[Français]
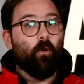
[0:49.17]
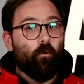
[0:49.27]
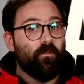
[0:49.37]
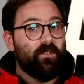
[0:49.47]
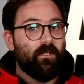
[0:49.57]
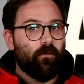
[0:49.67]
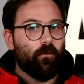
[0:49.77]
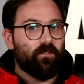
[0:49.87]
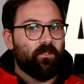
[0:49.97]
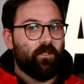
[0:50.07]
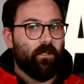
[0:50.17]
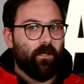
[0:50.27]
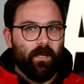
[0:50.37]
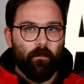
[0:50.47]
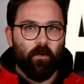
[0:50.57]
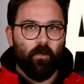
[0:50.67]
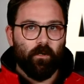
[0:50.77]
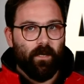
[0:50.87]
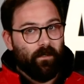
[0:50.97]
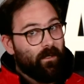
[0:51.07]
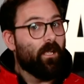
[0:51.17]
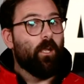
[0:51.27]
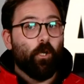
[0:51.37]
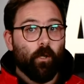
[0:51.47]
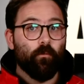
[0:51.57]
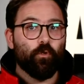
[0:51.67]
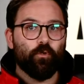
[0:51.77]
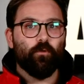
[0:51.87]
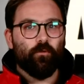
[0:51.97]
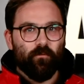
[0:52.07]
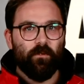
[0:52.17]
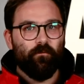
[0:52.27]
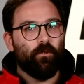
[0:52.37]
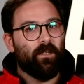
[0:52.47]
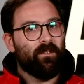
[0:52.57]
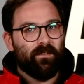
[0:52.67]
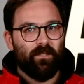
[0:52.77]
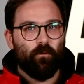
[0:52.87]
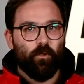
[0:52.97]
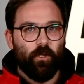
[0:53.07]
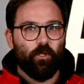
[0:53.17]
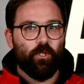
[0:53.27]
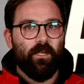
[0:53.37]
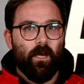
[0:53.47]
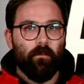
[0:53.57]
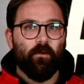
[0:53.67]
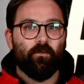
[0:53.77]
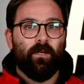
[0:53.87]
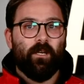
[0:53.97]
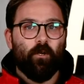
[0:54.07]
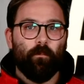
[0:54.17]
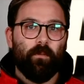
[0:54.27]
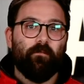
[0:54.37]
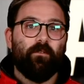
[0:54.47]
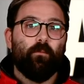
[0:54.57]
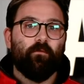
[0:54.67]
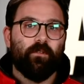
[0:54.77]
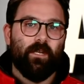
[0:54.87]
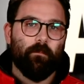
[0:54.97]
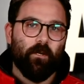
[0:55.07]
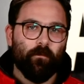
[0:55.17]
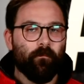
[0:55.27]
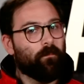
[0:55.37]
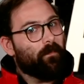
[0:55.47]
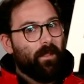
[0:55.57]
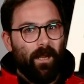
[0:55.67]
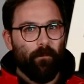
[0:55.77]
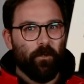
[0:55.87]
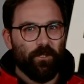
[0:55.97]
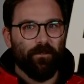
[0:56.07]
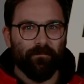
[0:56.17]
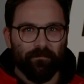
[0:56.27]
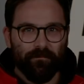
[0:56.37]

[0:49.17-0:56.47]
ou visitez votre concessionnaire Yamaha local. Comme toujours, souvenez-vous que les accessoires d'origine Yamaha sont l'accord parfait pour votre Yamaha. À la prochaine!